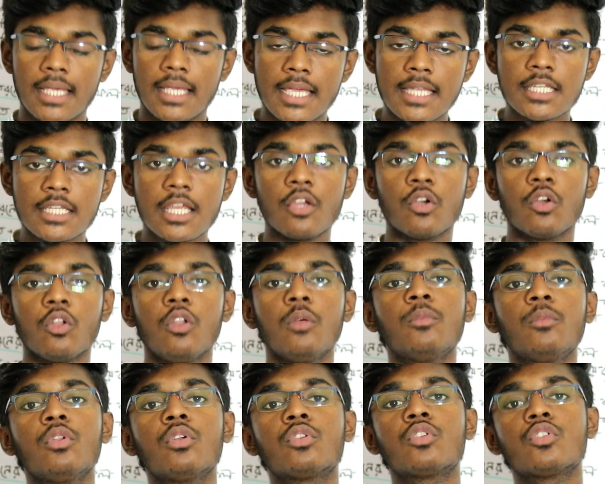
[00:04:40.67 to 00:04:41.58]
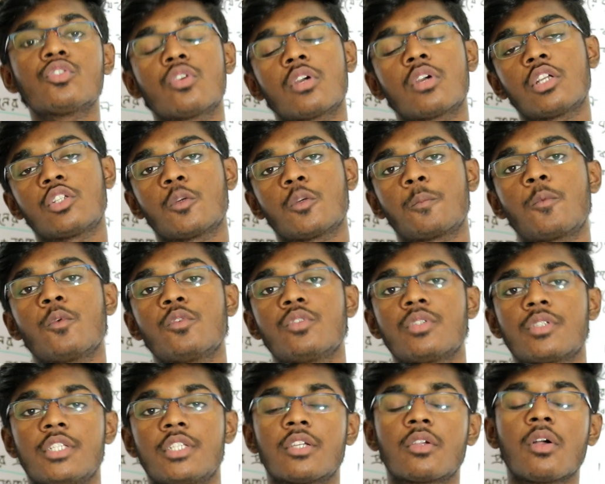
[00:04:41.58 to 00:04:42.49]
এটাই হলো মূলত যোগাযোগ
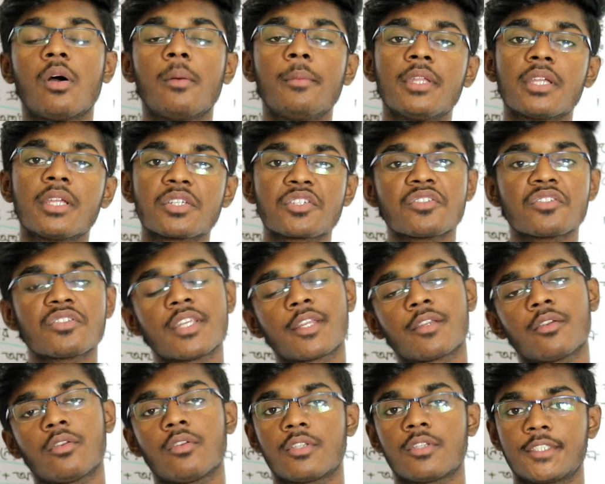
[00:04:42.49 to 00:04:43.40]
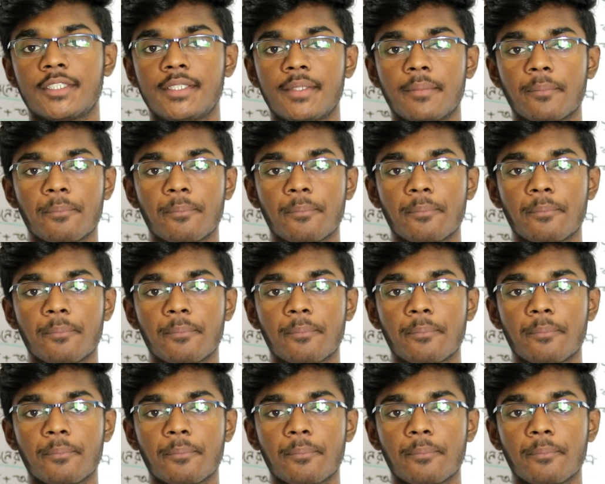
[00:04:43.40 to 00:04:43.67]
প্রযুক্তি কমিউনিকেশন টেকনোলজি